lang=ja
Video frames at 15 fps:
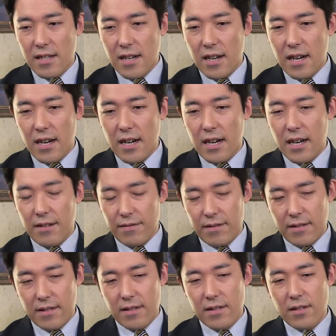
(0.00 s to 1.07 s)
ああ
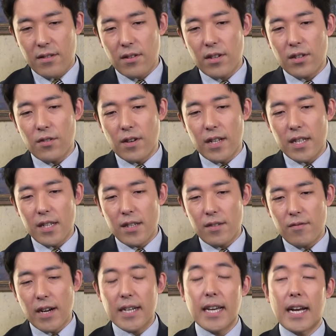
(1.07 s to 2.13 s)
太いのは
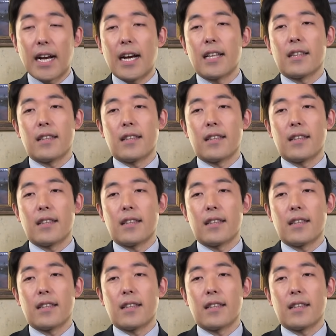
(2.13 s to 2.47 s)
訳があっ